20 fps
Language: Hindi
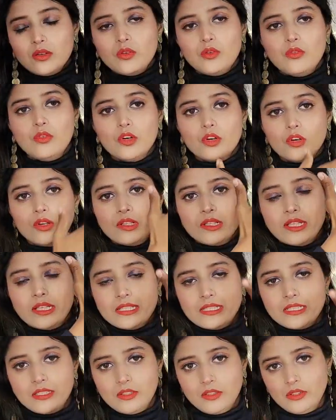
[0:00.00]
ओवरऑल कह
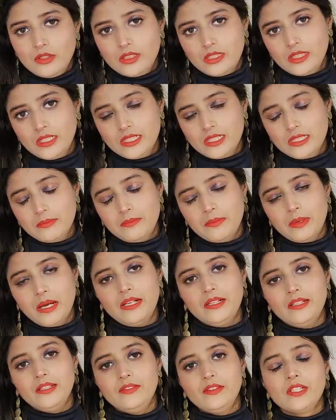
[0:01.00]
सकते हो इस तरह से
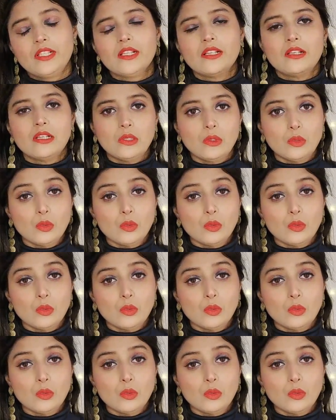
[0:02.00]
पार्टी वेयर